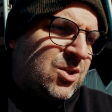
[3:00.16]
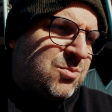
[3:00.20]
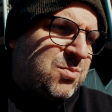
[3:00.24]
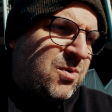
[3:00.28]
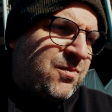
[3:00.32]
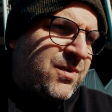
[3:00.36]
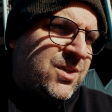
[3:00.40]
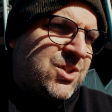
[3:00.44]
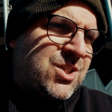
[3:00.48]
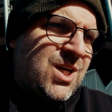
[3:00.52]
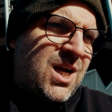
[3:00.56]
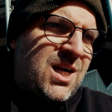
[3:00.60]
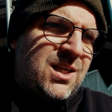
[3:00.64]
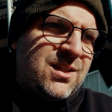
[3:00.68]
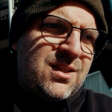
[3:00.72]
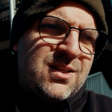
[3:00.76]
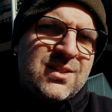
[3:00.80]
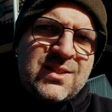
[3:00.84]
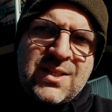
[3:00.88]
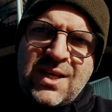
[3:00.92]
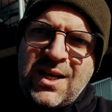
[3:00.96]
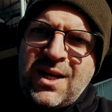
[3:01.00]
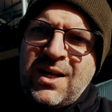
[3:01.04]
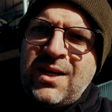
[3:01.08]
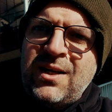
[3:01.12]
odpowiedzialny
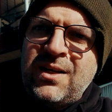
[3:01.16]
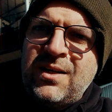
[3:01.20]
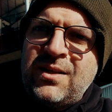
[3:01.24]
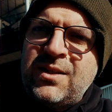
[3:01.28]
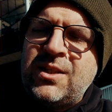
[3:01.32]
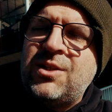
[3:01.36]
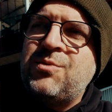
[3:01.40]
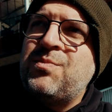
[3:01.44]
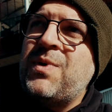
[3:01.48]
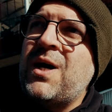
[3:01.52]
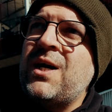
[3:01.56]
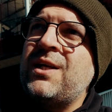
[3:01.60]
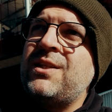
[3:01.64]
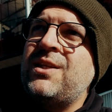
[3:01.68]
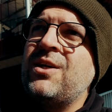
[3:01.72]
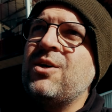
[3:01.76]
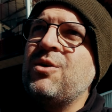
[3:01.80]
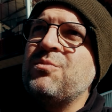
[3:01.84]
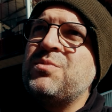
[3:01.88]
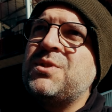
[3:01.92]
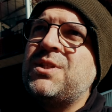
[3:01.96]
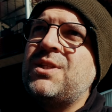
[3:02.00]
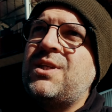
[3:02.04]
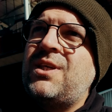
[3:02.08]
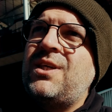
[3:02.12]
za dbanie
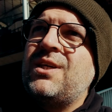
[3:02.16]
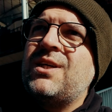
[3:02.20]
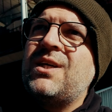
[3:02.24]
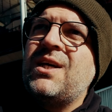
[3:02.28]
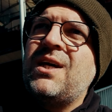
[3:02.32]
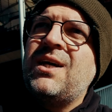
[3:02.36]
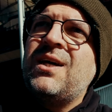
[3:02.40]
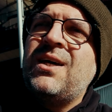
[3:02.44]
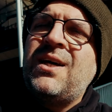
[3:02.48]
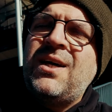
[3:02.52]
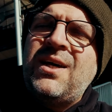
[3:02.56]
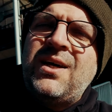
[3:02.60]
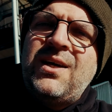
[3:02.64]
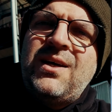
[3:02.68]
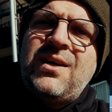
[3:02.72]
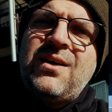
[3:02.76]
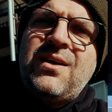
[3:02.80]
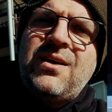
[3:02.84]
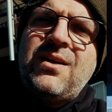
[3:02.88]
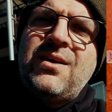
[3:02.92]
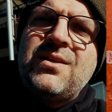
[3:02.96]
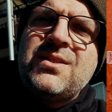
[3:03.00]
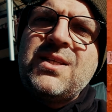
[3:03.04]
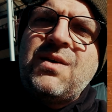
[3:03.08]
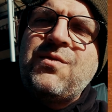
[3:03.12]
o psychikę
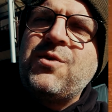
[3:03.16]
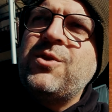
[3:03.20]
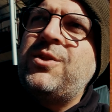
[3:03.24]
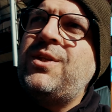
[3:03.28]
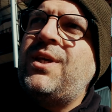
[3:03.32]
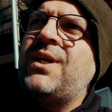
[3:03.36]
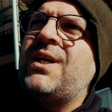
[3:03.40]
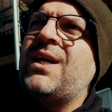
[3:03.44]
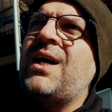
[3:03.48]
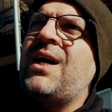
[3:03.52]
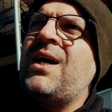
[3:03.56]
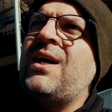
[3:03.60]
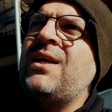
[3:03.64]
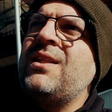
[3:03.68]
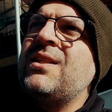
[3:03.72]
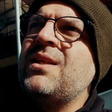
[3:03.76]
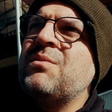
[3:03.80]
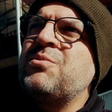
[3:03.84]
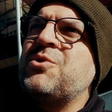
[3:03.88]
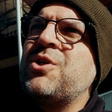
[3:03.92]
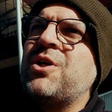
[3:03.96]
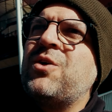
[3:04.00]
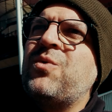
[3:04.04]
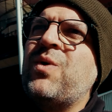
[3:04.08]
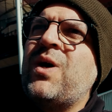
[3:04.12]
e, zawodnika,
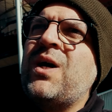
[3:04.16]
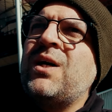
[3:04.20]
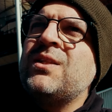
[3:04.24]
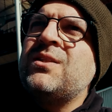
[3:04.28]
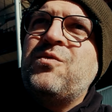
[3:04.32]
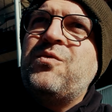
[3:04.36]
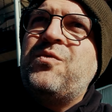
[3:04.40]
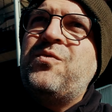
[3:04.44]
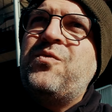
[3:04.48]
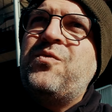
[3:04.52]
na przykład